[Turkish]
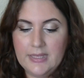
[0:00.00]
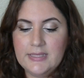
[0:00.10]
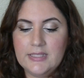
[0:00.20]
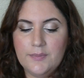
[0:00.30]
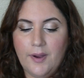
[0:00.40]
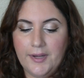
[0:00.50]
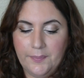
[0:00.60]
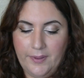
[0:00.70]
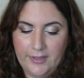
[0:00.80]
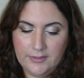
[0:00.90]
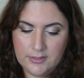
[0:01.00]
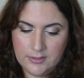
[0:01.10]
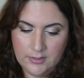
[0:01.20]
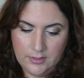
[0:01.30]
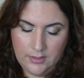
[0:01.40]
Smarty Pants
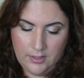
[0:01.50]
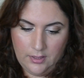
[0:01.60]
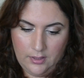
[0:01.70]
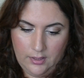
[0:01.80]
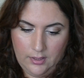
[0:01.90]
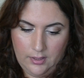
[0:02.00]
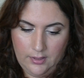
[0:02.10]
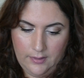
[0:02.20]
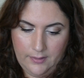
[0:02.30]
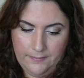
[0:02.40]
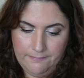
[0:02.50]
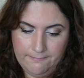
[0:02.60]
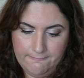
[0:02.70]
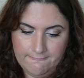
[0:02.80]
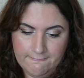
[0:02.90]
e,
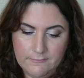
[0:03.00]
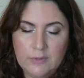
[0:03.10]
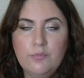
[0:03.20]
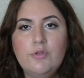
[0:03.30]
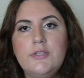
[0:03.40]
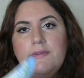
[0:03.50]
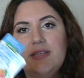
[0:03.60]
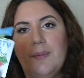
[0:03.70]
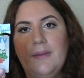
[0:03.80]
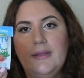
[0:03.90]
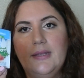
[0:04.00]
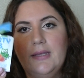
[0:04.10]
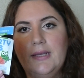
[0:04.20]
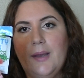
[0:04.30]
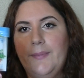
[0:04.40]
multivitamin
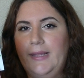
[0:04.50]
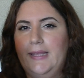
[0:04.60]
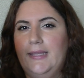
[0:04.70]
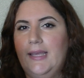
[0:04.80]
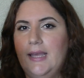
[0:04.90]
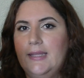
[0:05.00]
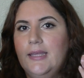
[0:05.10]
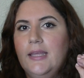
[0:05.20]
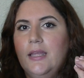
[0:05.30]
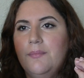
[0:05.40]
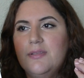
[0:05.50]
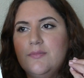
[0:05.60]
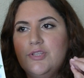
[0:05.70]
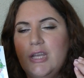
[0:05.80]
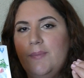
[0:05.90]
gamileri yani
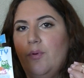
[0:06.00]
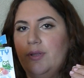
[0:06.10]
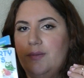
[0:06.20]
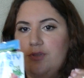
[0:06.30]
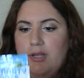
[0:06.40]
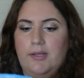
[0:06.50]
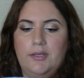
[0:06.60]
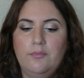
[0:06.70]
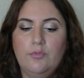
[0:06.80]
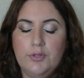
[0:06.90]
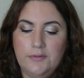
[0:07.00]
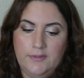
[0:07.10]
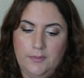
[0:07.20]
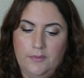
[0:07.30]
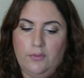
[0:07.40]
bizim jelibon gibi şeylerin
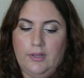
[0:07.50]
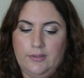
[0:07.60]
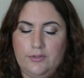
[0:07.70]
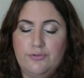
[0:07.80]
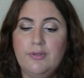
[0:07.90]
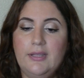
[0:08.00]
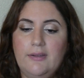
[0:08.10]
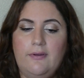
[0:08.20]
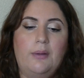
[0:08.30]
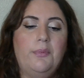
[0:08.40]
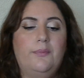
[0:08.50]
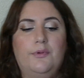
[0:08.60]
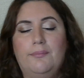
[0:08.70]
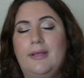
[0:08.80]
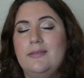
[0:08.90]
multivitamin olanları. Türkiye'de var mı
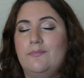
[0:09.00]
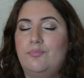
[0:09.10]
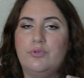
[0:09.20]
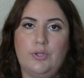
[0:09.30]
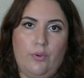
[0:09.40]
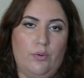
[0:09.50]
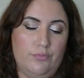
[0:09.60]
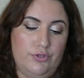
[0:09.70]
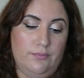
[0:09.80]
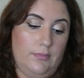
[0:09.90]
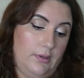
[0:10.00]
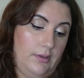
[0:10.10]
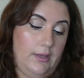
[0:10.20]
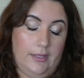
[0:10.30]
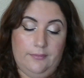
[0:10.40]
bilmiyorum. Ben burada görmüştüm
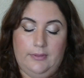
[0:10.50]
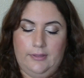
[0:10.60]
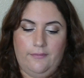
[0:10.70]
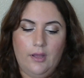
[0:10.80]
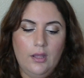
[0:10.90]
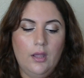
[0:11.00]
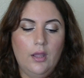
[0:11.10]
hayatım ilk defa.